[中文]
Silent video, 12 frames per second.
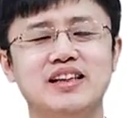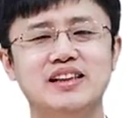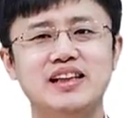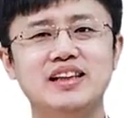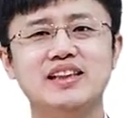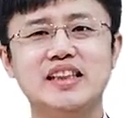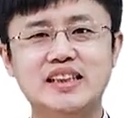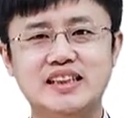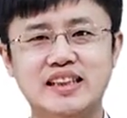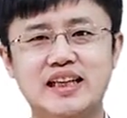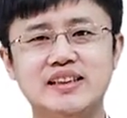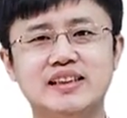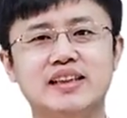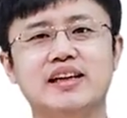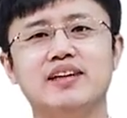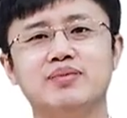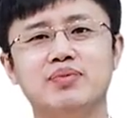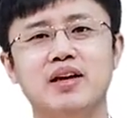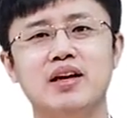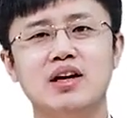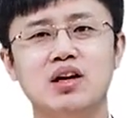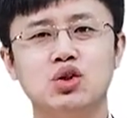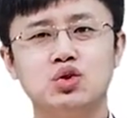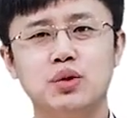第一，简洁，
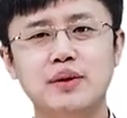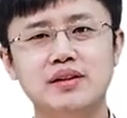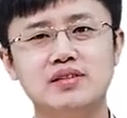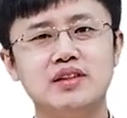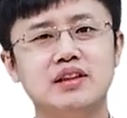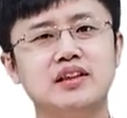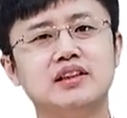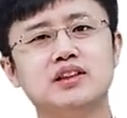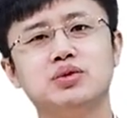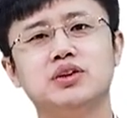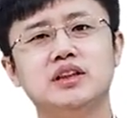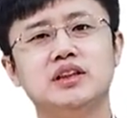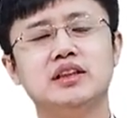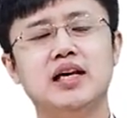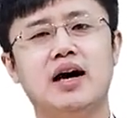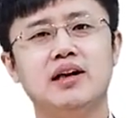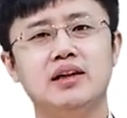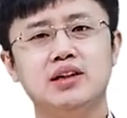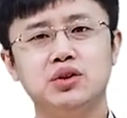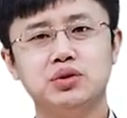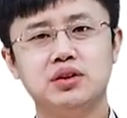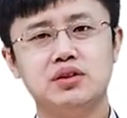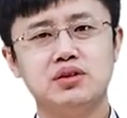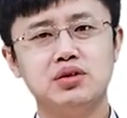说明自身的基础信息啊，就
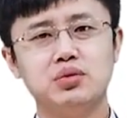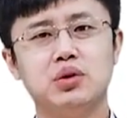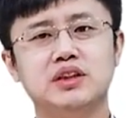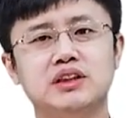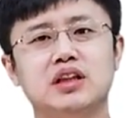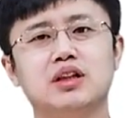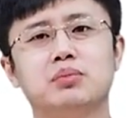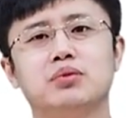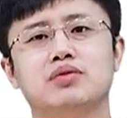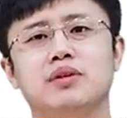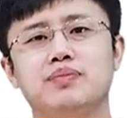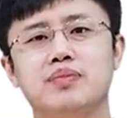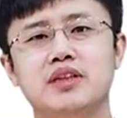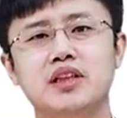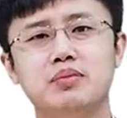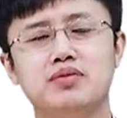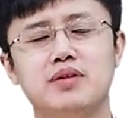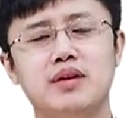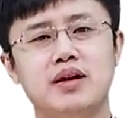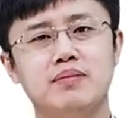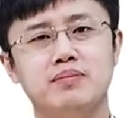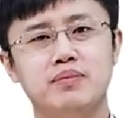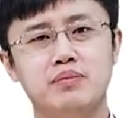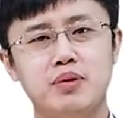是自我介绍的部分，这部分呢
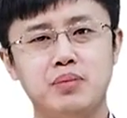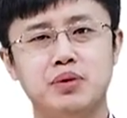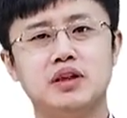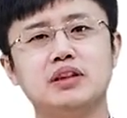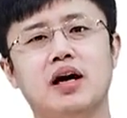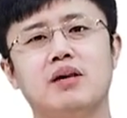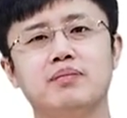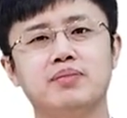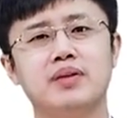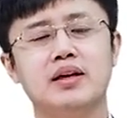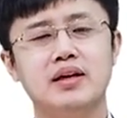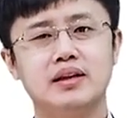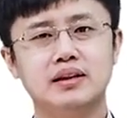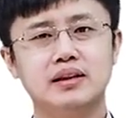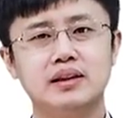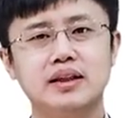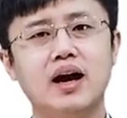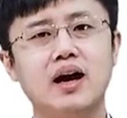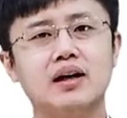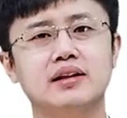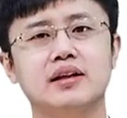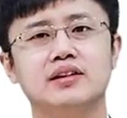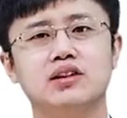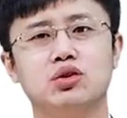必不可少。第二个
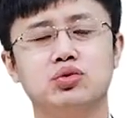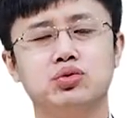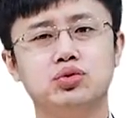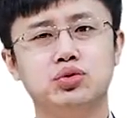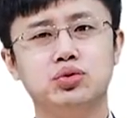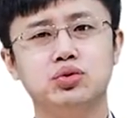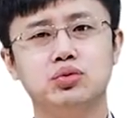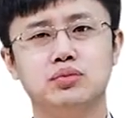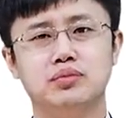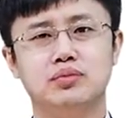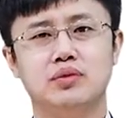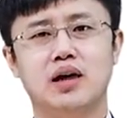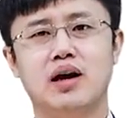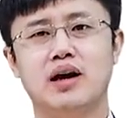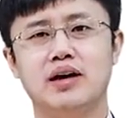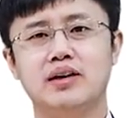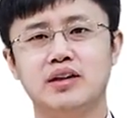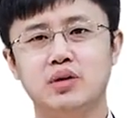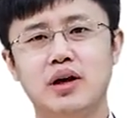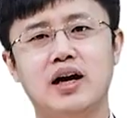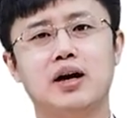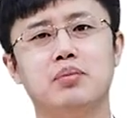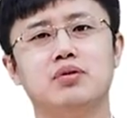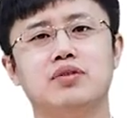呢，要突出啊，有
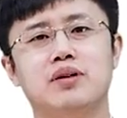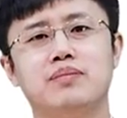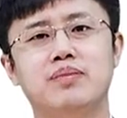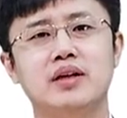两个部分，